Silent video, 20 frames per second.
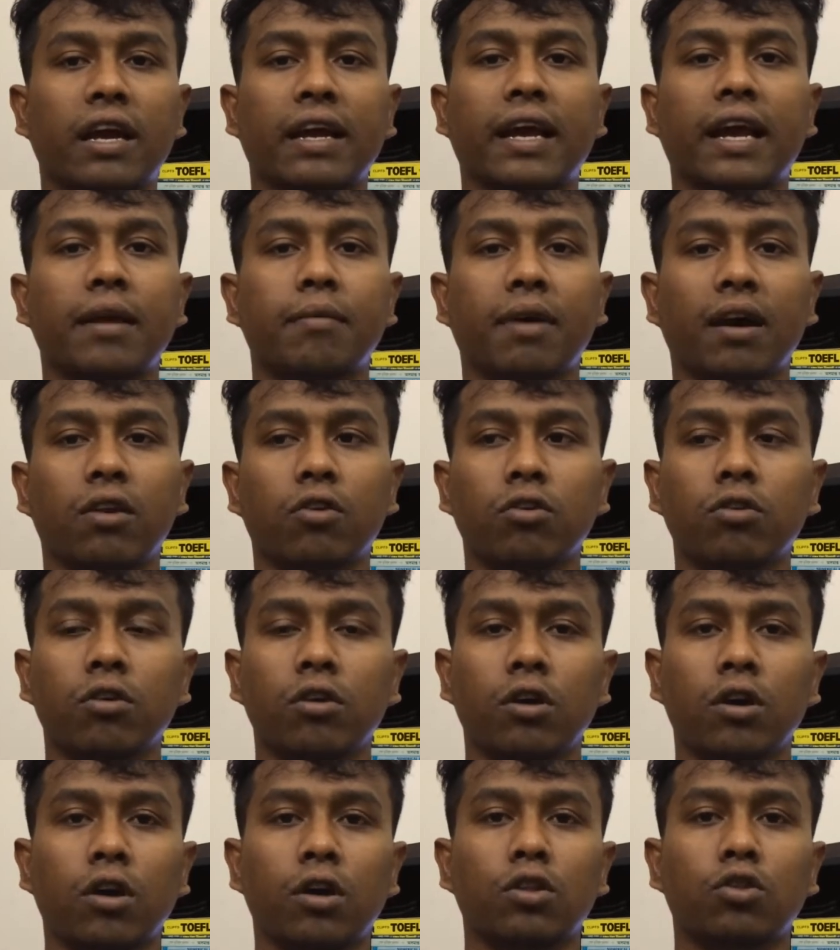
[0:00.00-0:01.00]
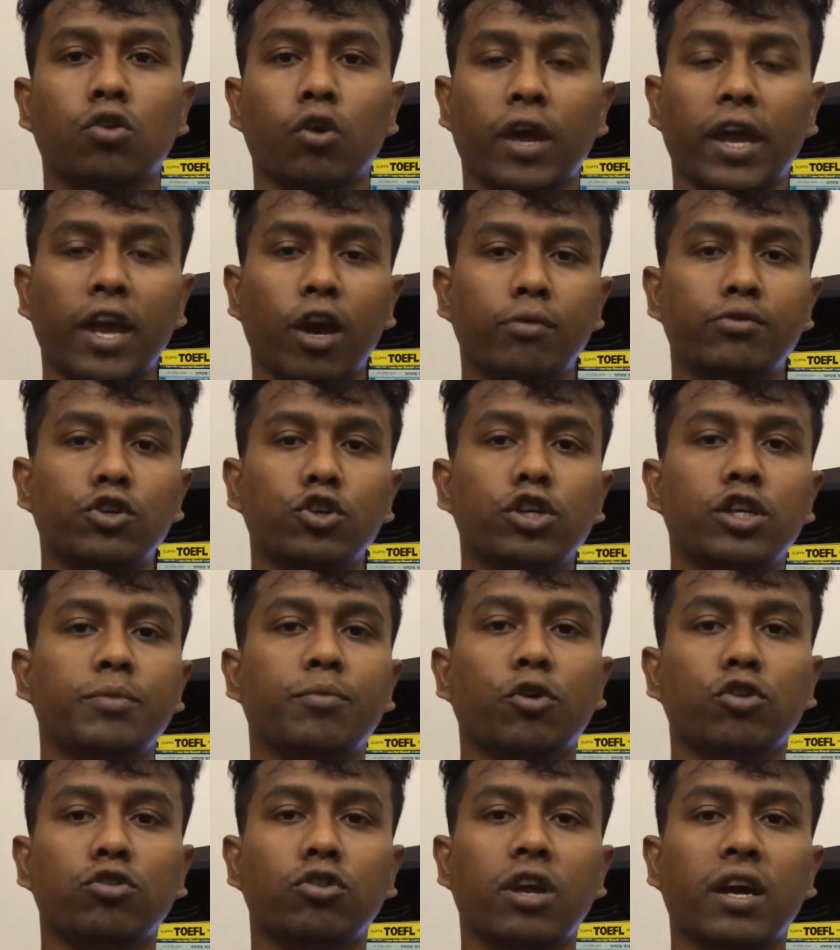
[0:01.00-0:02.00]
রাখাই ভালো এই অপশনটি
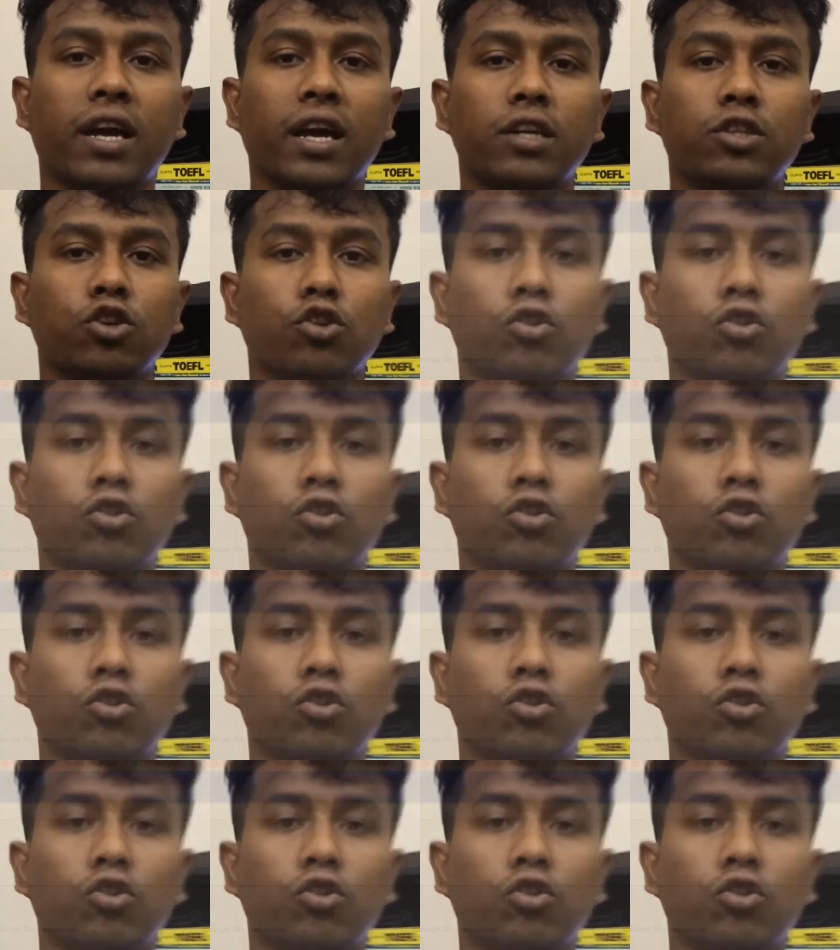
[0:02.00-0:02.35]
বন্ধ রাখার